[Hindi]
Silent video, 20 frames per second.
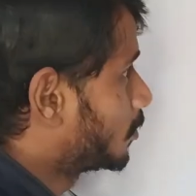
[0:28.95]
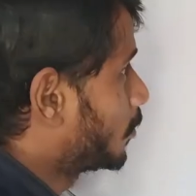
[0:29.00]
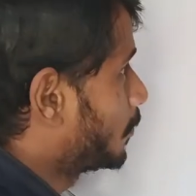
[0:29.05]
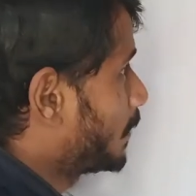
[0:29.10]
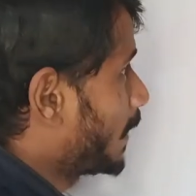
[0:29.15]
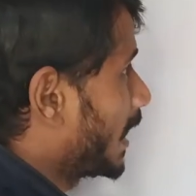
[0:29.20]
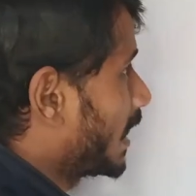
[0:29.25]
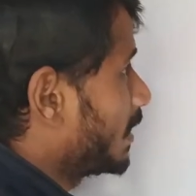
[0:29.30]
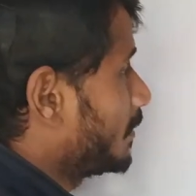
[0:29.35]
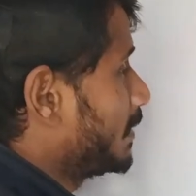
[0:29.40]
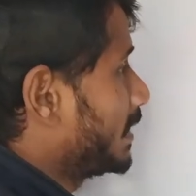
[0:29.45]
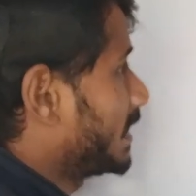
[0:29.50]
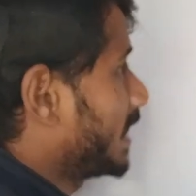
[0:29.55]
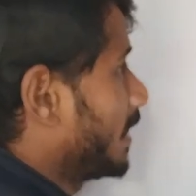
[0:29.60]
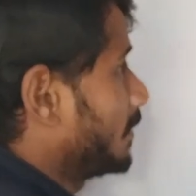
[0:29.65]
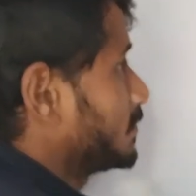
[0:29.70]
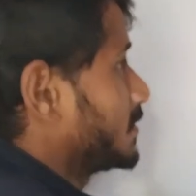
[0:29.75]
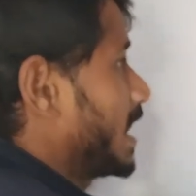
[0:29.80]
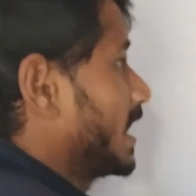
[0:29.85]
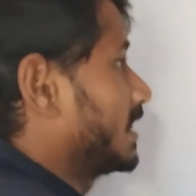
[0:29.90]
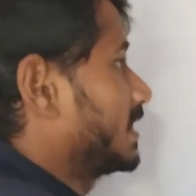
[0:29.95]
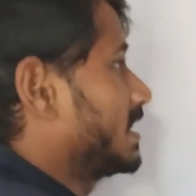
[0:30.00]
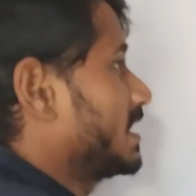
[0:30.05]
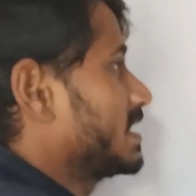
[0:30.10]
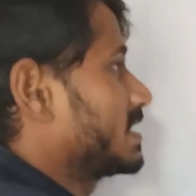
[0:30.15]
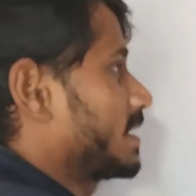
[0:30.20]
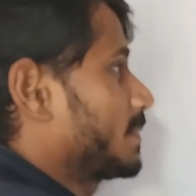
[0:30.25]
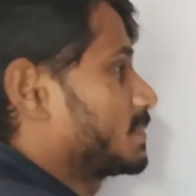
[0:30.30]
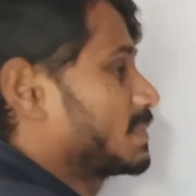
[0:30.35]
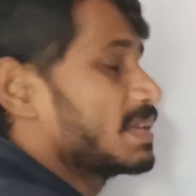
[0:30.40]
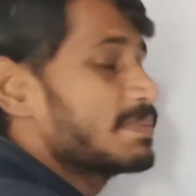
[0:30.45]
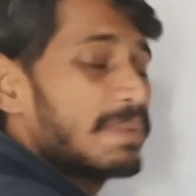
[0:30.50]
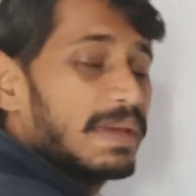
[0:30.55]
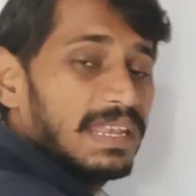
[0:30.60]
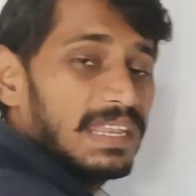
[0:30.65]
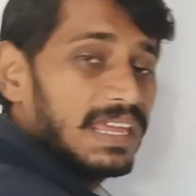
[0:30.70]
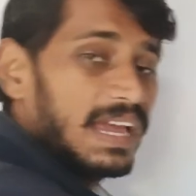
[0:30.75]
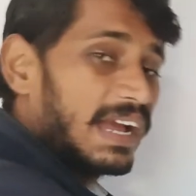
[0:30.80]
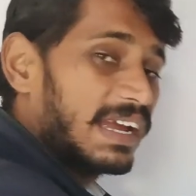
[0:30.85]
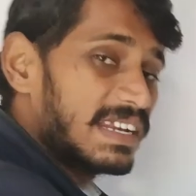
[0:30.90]
तो प्यारे बेटा हम जानते हैं सबसे
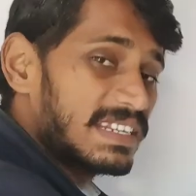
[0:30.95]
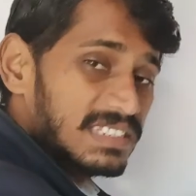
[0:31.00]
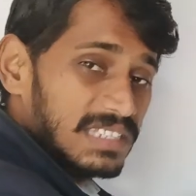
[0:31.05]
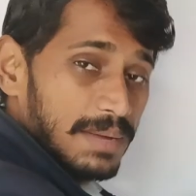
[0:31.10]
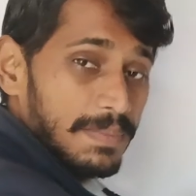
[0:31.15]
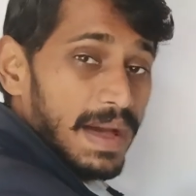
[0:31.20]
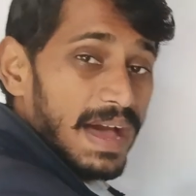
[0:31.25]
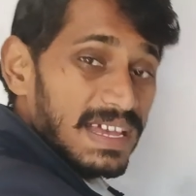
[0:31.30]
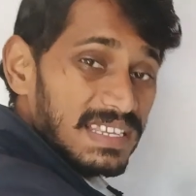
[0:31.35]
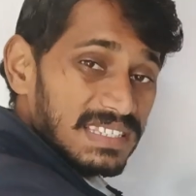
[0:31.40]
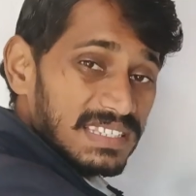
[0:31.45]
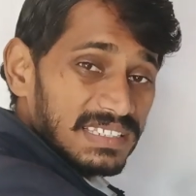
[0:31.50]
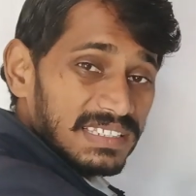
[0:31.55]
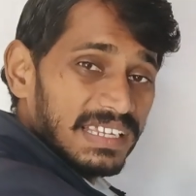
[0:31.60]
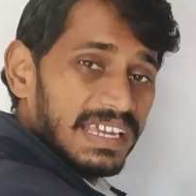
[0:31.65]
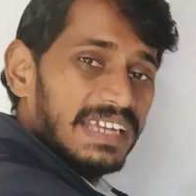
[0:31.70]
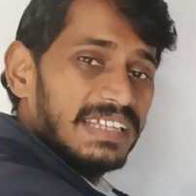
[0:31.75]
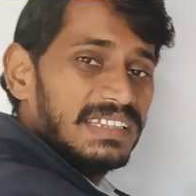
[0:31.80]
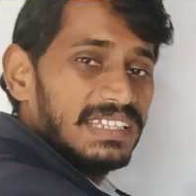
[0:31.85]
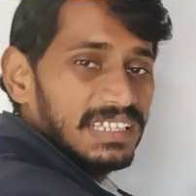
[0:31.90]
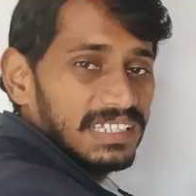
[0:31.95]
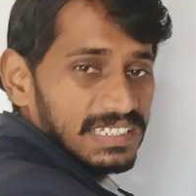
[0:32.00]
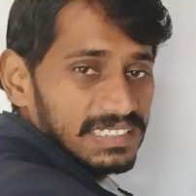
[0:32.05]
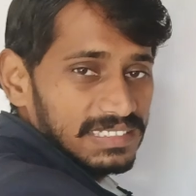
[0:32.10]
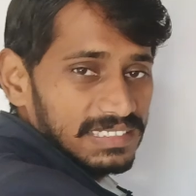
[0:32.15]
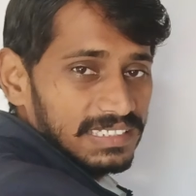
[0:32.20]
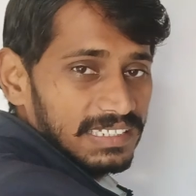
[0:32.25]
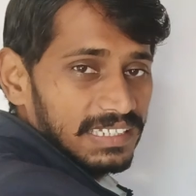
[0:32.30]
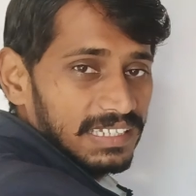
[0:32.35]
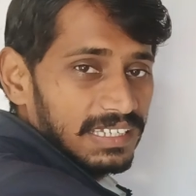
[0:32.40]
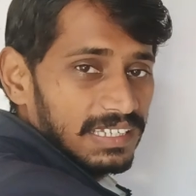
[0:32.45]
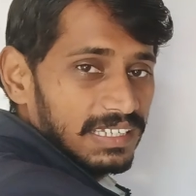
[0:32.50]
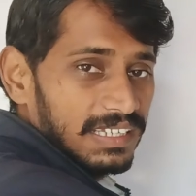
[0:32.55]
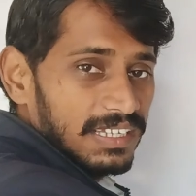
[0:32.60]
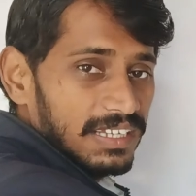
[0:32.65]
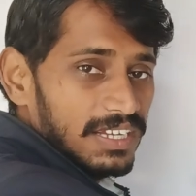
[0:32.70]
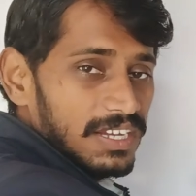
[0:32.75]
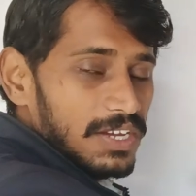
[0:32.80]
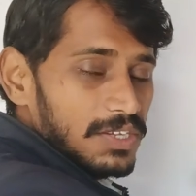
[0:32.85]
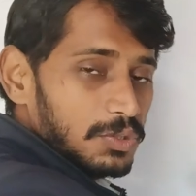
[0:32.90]
पहले आखिर समास कहते किसे हैं
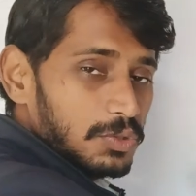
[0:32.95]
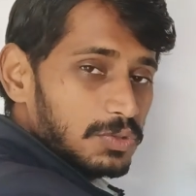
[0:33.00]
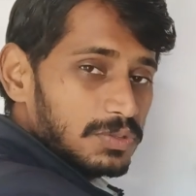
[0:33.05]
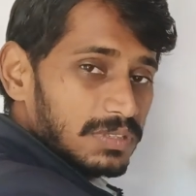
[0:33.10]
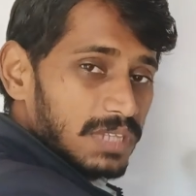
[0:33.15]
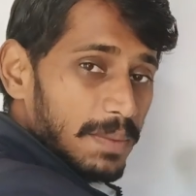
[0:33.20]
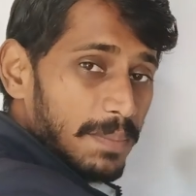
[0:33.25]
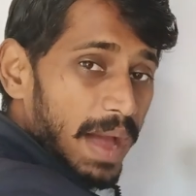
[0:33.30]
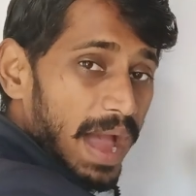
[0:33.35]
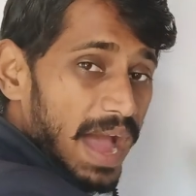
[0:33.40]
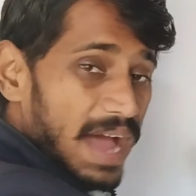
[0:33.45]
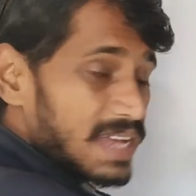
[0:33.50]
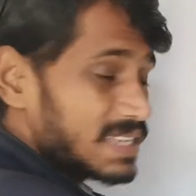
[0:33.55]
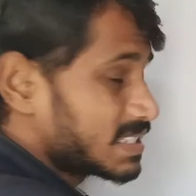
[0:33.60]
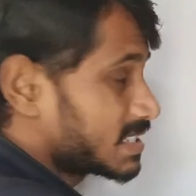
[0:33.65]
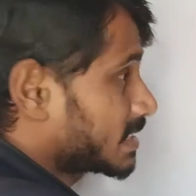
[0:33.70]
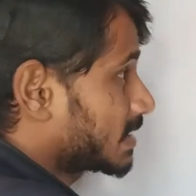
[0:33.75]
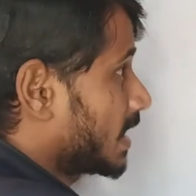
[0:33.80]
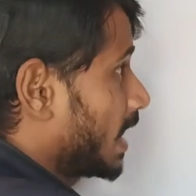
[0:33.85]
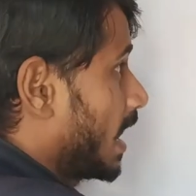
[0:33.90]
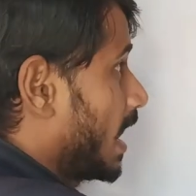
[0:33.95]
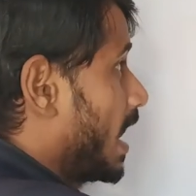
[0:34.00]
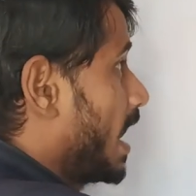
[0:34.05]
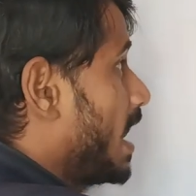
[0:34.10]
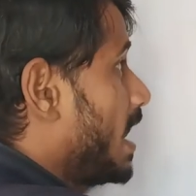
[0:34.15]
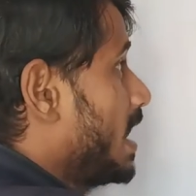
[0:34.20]
तो समास का